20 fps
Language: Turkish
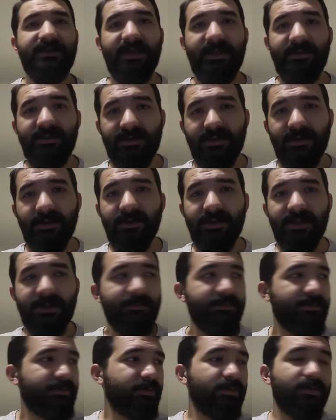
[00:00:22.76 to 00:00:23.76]
kendi kanalı
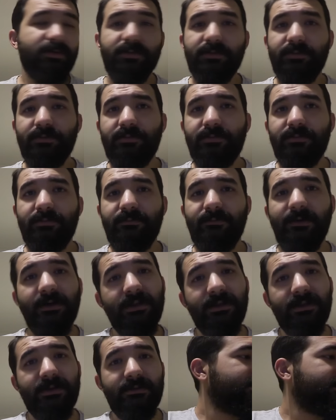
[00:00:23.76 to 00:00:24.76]
gibisi yok.
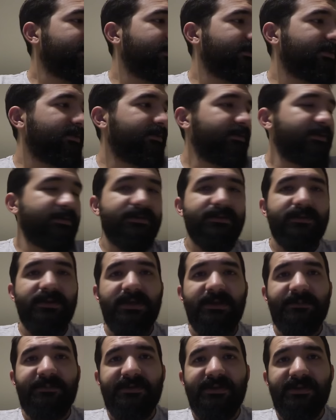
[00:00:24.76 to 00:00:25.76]
Vallahi. Dediğim gibi
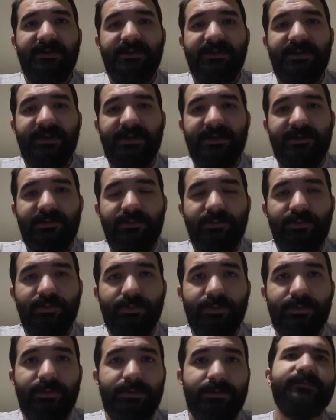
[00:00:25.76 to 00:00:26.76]
hepinizin sayesinde
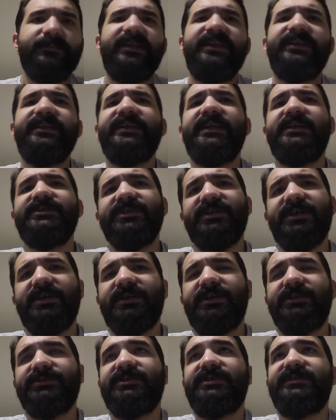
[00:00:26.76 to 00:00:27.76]
oldu. Yeni gelecek
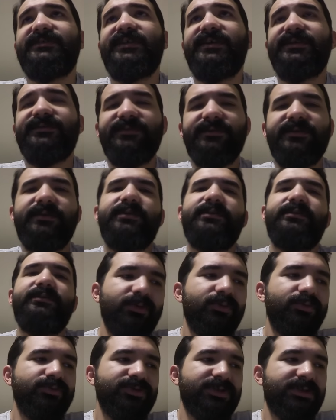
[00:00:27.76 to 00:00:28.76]
arkadaşların sayesinde
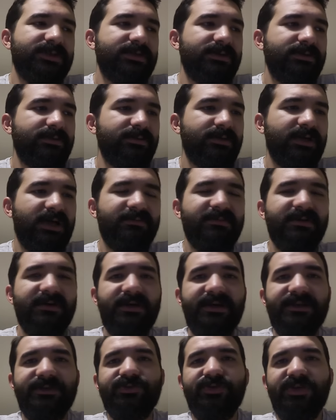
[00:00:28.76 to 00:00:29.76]
olacak.
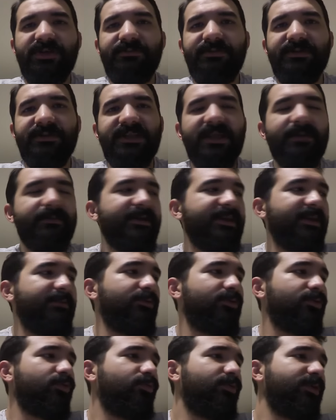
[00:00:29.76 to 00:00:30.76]
Ama hani şöyle bir temennim
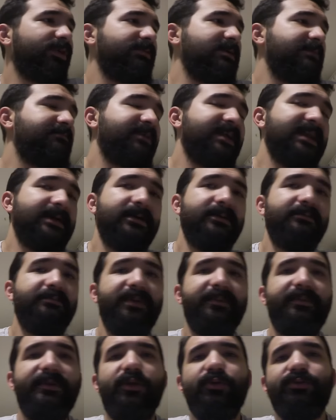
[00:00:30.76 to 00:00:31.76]
yok. Umarım hep beraber
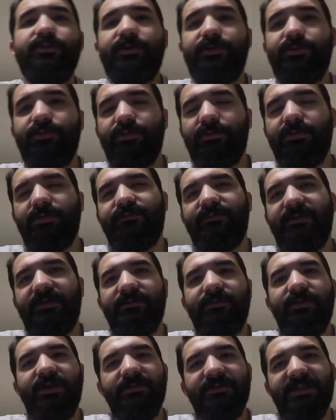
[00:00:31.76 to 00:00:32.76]
bir milyonları görürüz
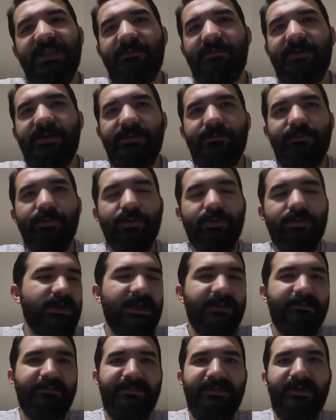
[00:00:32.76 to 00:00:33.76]
falan. Öyle bir temennim yok.
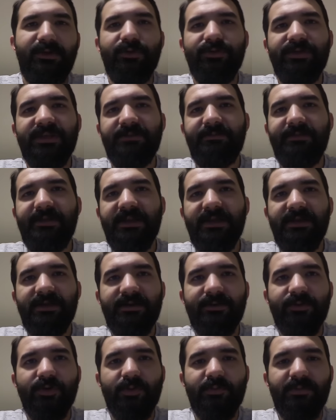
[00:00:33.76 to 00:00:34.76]
Hani milyonları
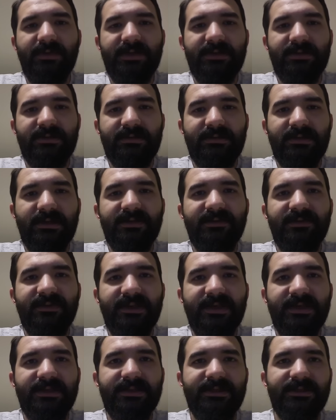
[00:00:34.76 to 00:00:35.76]
milyarları görmekten
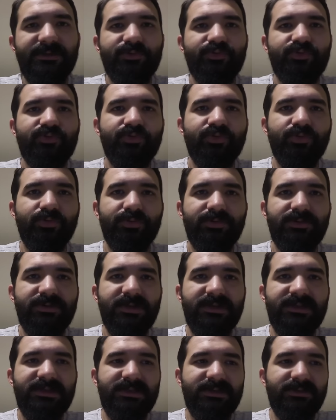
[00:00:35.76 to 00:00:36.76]
ziyade şu
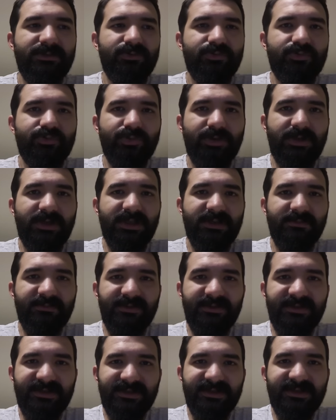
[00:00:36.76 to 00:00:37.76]
tadı, şu
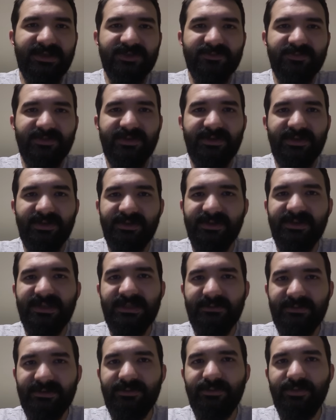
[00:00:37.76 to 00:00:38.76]
ağzımızın tadı kaçmasın. Ali
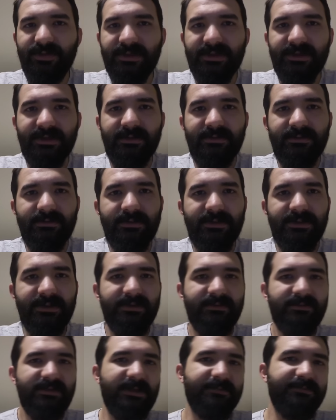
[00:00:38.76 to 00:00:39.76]
Rıza Bey diyorlar ya
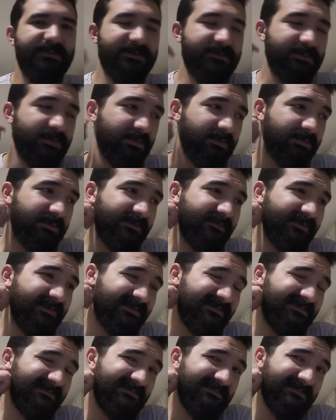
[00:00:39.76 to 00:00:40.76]
hani yaprak dökümünde
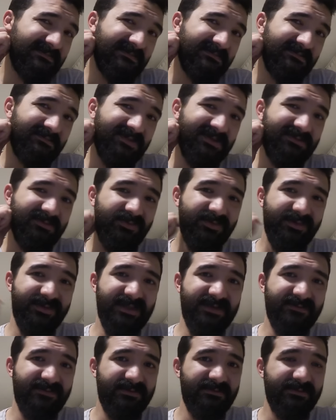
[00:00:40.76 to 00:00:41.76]
falan. Bilmiyorum
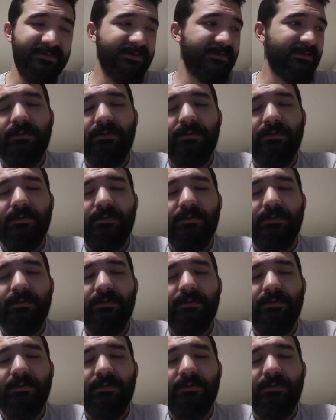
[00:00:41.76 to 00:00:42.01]
izleyen var mıydı?